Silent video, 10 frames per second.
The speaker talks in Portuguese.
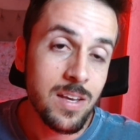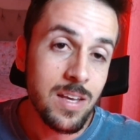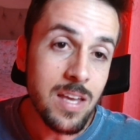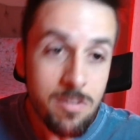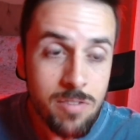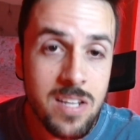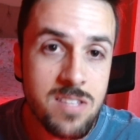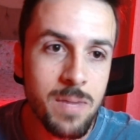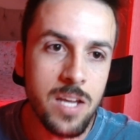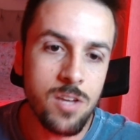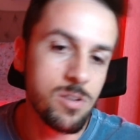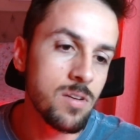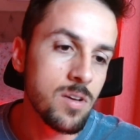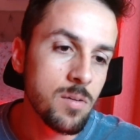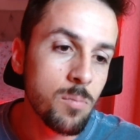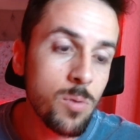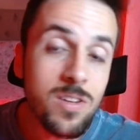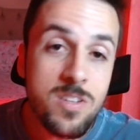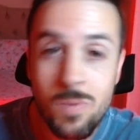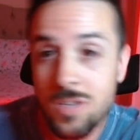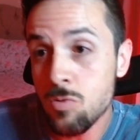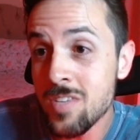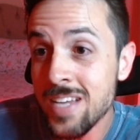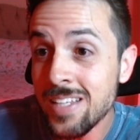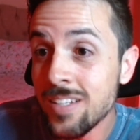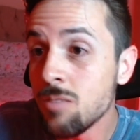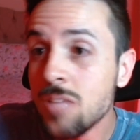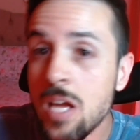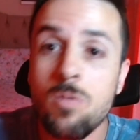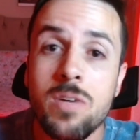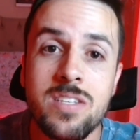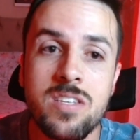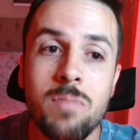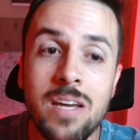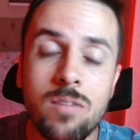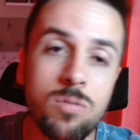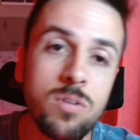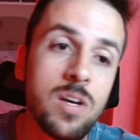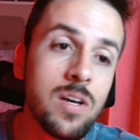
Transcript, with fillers: E infelizmente, muitas pessoas ainda não têm conhecimento